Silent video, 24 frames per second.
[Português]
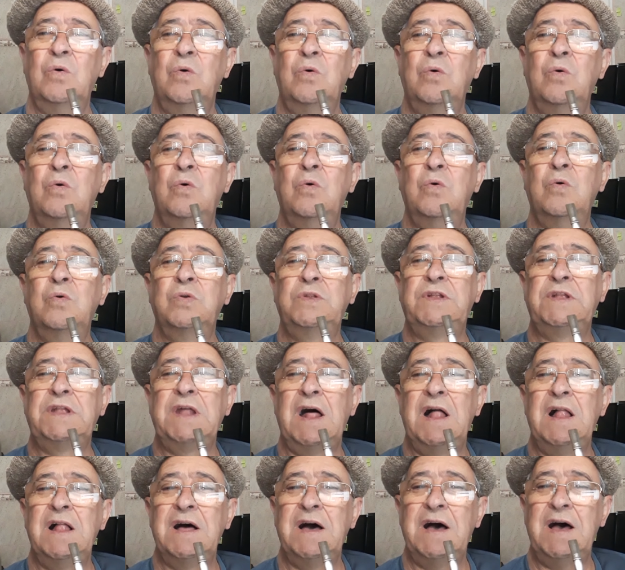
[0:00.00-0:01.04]
O
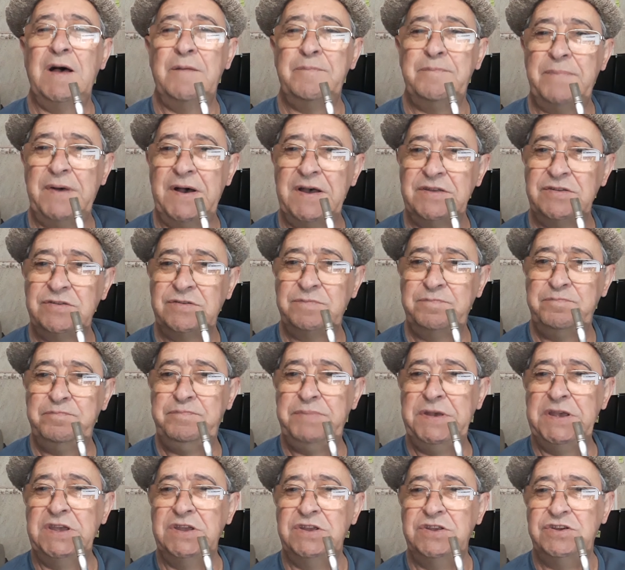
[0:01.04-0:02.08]
tal rapaz
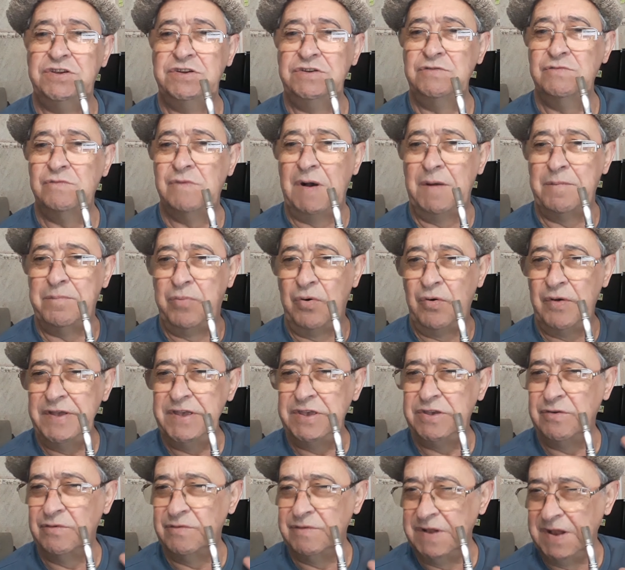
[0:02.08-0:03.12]
pediu uma boia
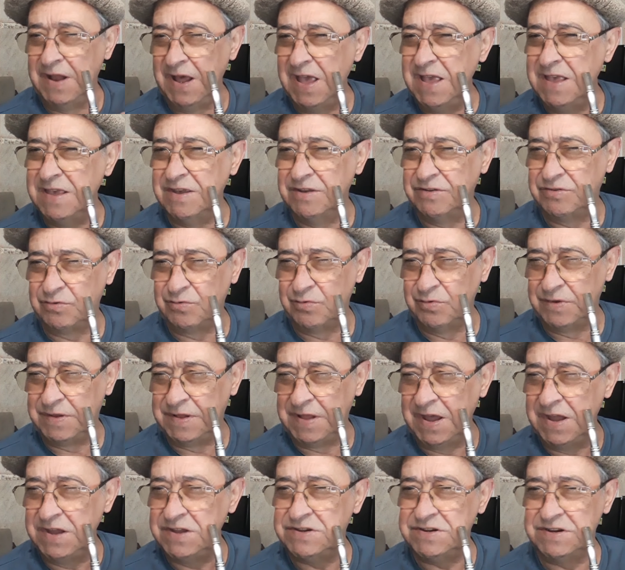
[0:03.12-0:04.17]
que eu nem
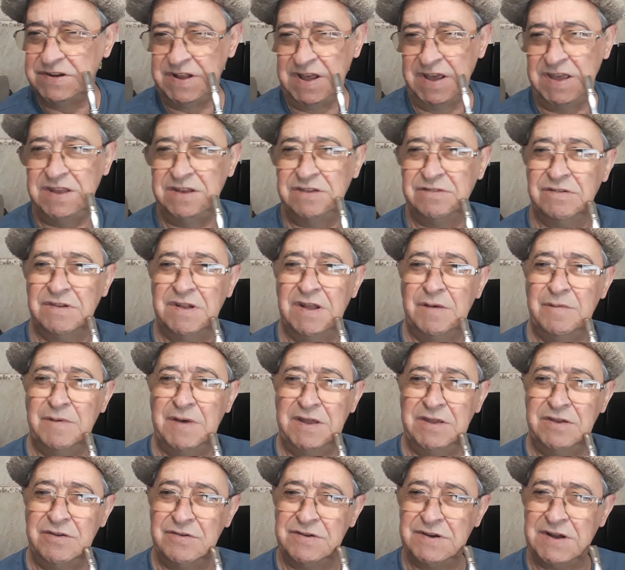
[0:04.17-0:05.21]
escutei direito, né?
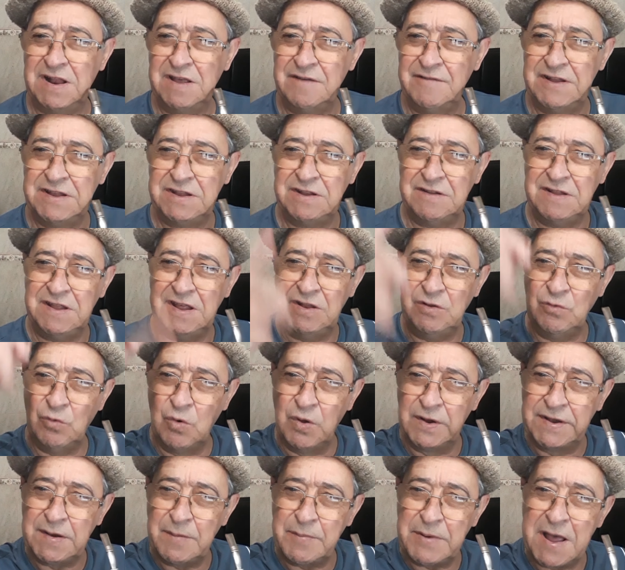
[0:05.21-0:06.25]
mas eu já levantei dele.
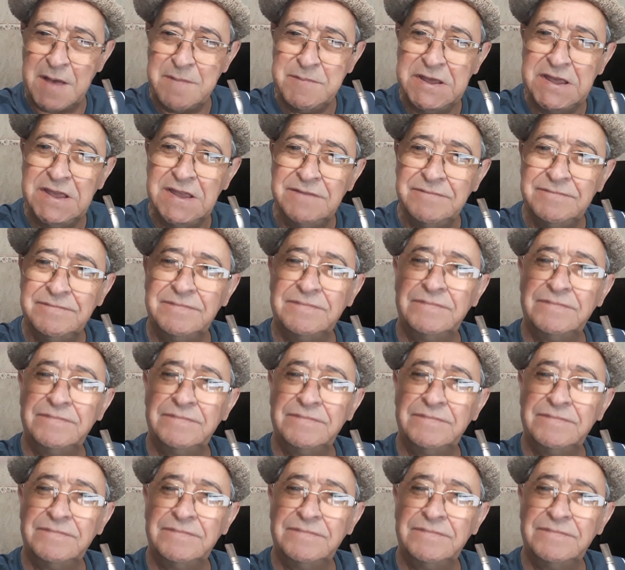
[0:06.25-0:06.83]
Outra para mim.